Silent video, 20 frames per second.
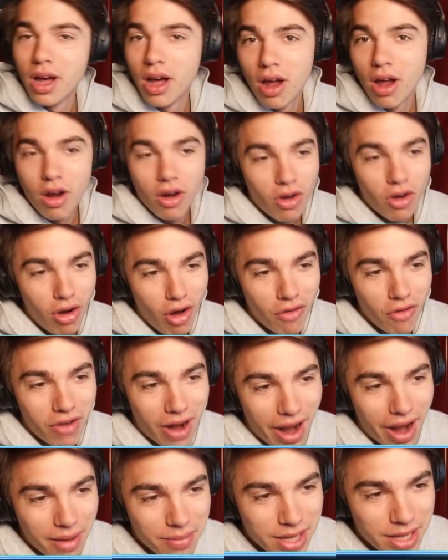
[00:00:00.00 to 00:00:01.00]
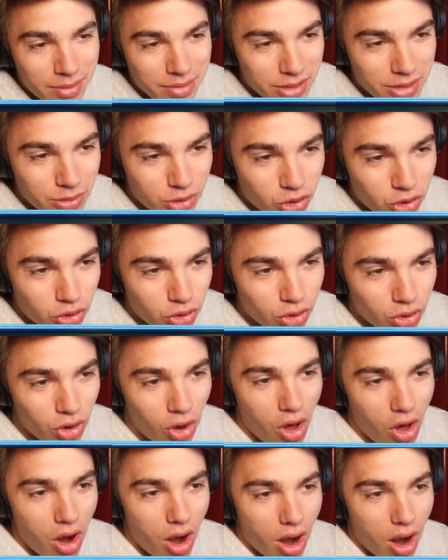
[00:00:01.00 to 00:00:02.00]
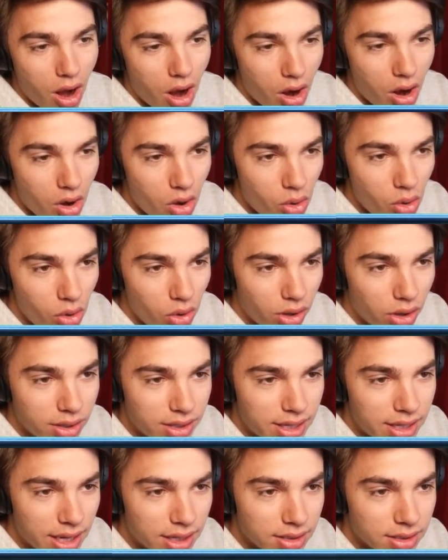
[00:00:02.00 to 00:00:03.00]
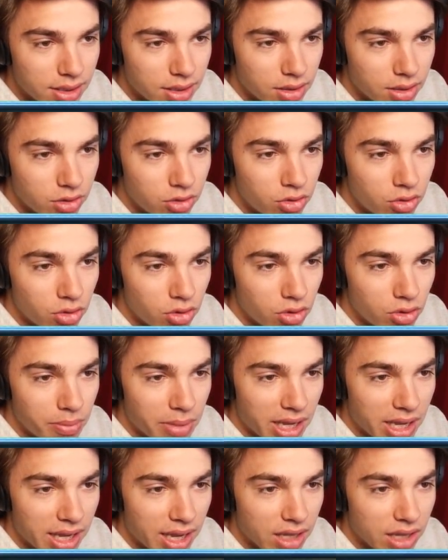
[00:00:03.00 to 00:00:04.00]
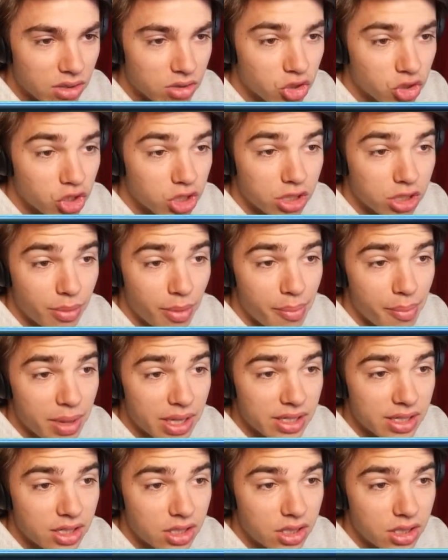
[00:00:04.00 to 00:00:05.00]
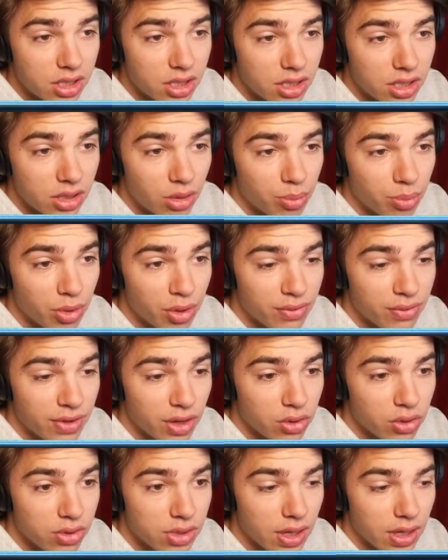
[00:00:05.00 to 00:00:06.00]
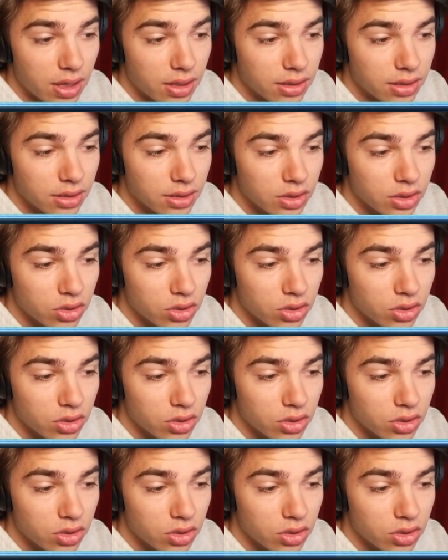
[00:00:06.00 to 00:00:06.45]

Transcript: Le voilà mesdames et messieurs, le deck de ma création. Je sais même pas si on peut être fier de ça. Hein.